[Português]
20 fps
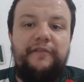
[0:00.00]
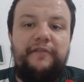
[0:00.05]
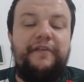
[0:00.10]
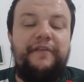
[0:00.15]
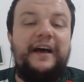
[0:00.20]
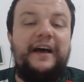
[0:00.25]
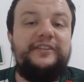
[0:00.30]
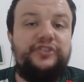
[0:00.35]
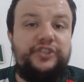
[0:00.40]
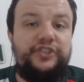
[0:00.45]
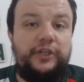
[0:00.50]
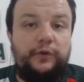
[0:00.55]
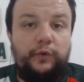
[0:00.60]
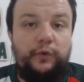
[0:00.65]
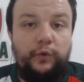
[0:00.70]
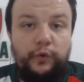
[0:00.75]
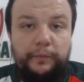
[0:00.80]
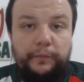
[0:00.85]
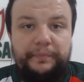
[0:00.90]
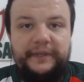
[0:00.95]
Fast
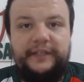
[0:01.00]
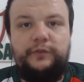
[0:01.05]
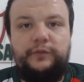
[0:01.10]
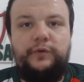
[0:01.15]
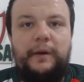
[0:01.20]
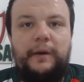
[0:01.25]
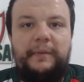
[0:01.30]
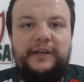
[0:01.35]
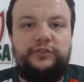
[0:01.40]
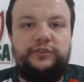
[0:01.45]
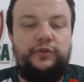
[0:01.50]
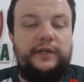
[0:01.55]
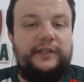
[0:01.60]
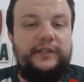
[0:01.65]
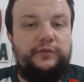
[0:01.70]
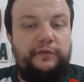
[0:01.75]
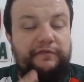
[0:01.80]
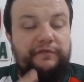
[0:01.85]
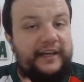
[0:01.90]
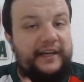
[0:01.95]
Clube do
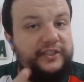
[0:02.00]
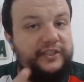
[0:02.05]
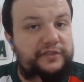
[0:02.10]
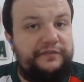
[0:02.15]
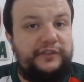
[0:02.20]
Amazonas, o Fast,